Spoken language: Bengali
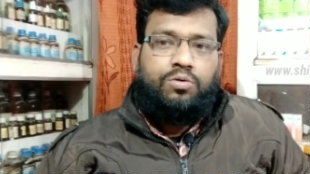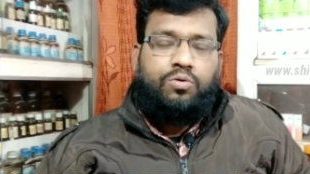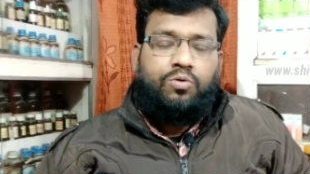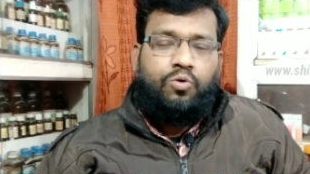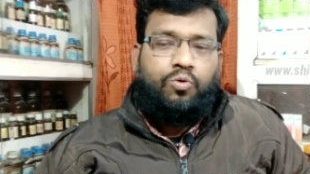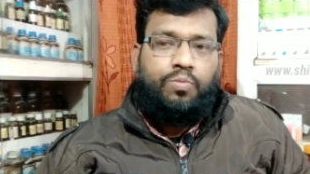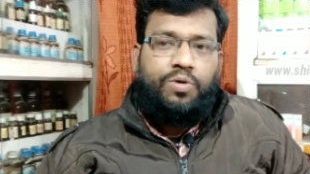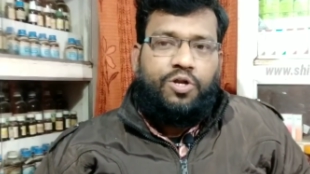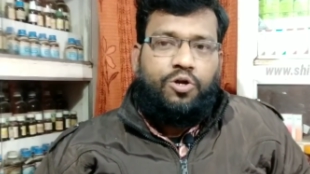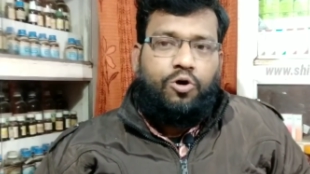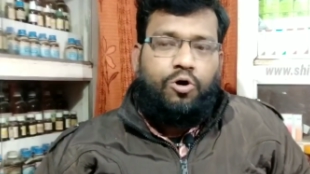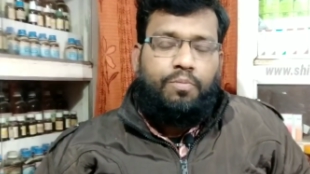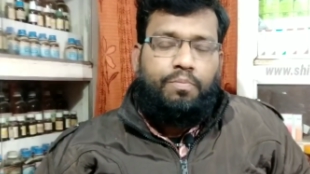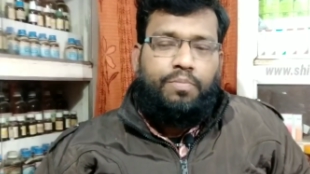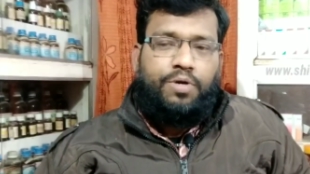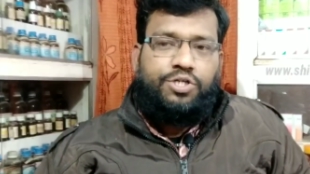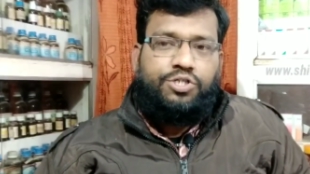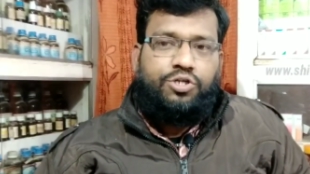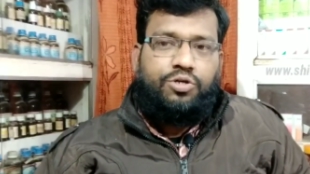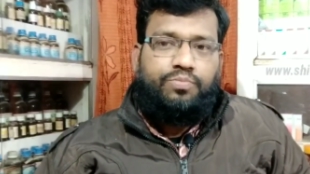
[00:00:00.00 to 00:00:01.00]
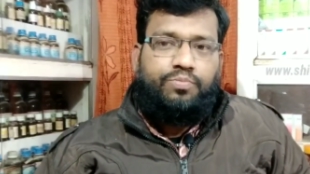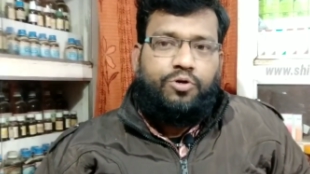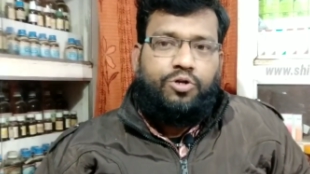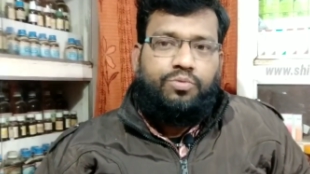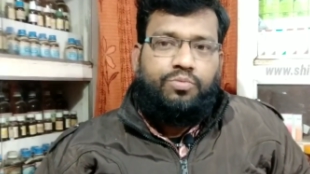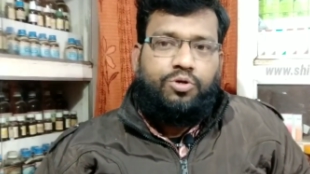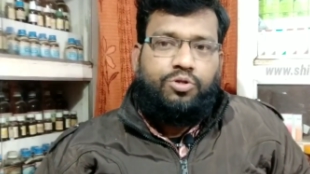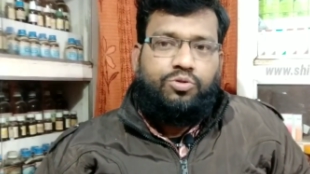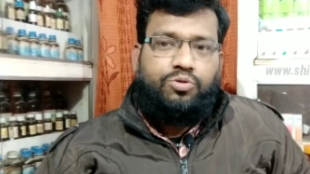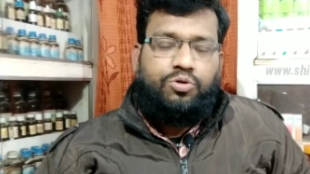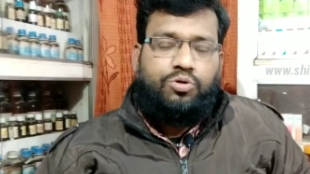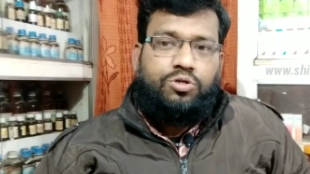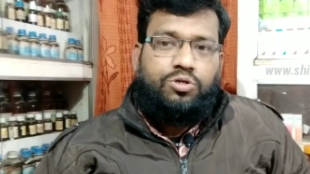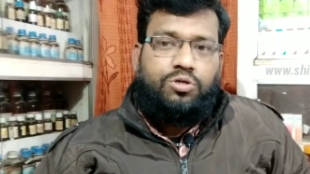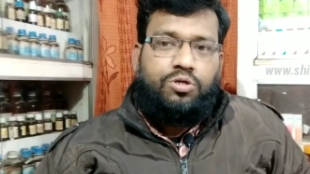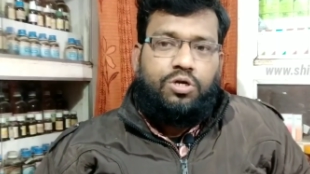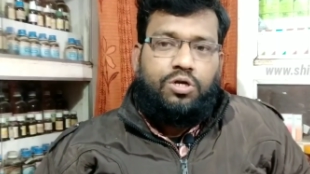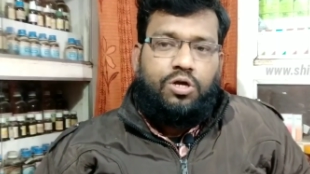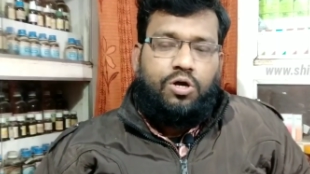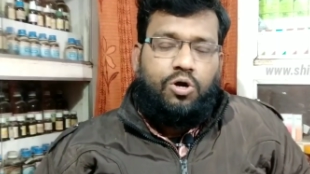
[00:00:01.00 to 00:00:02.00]
ঘুমের অভ্যাসের পরিবর্তন
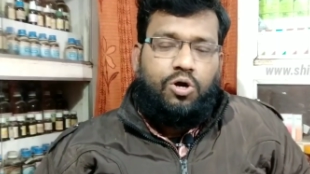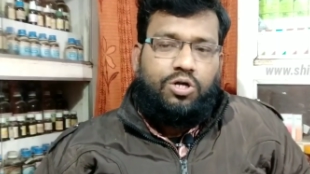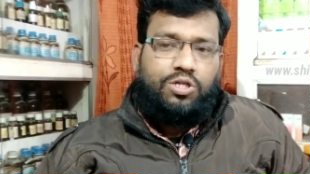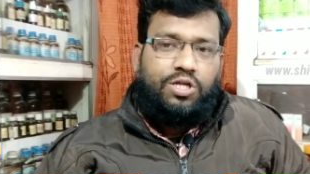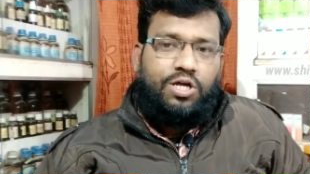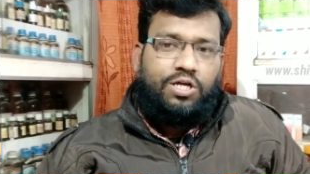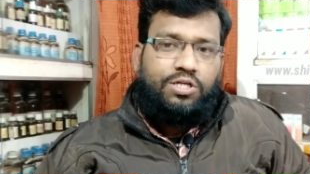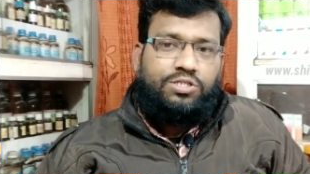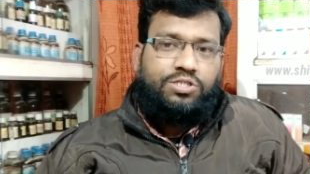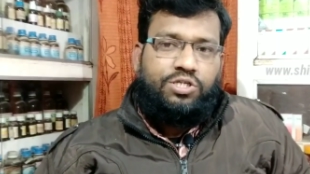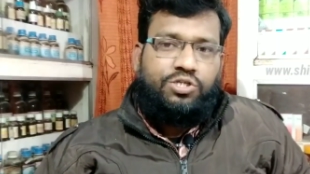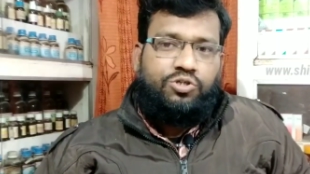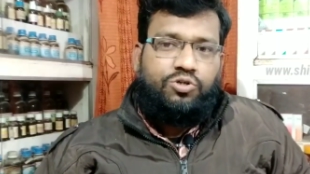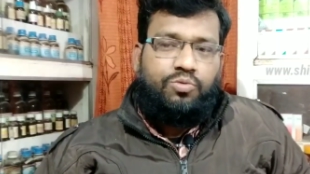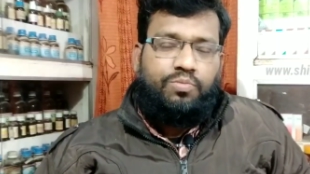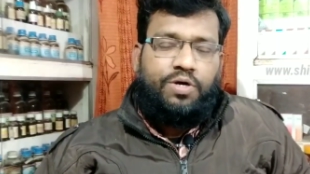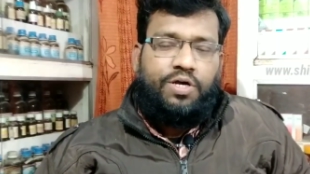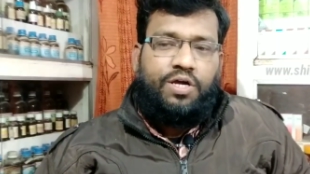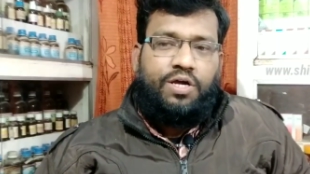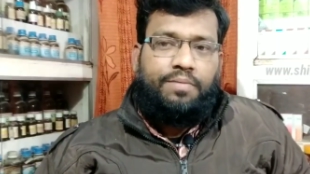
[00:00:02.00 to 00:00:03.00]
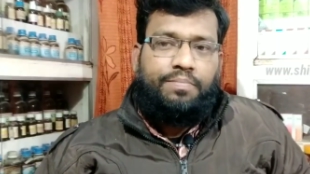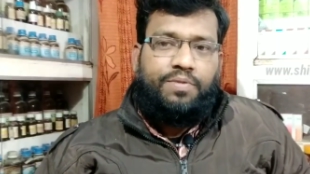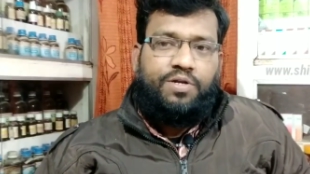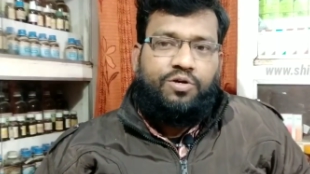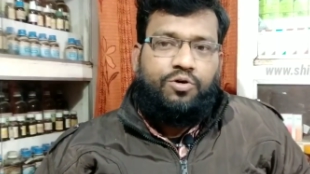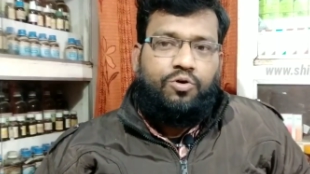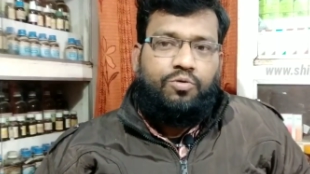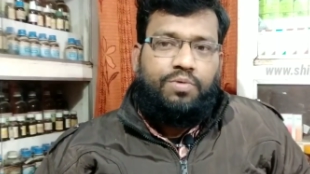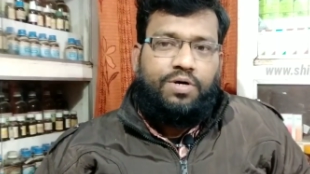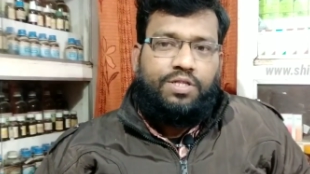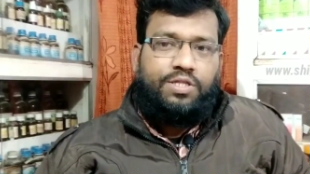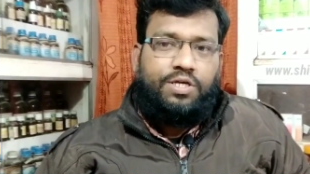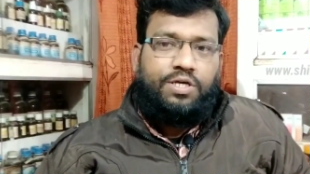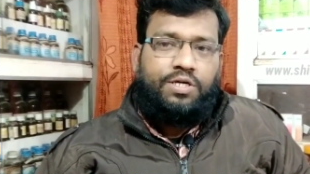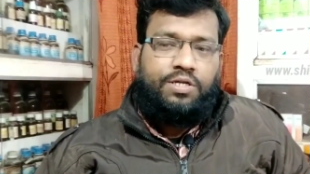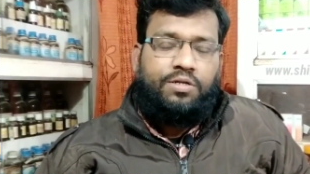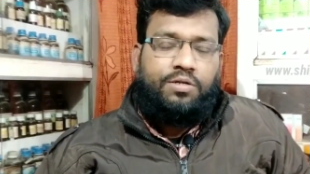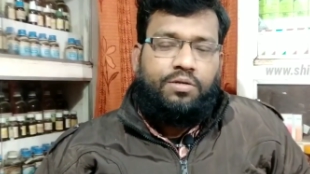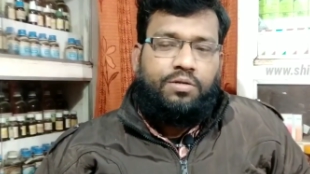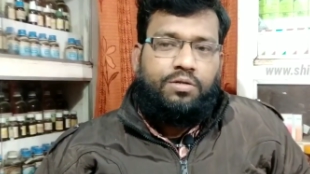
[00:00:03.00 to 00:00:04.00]
অর্থাৎ যে সময়ে আপনি ঘুমাতেন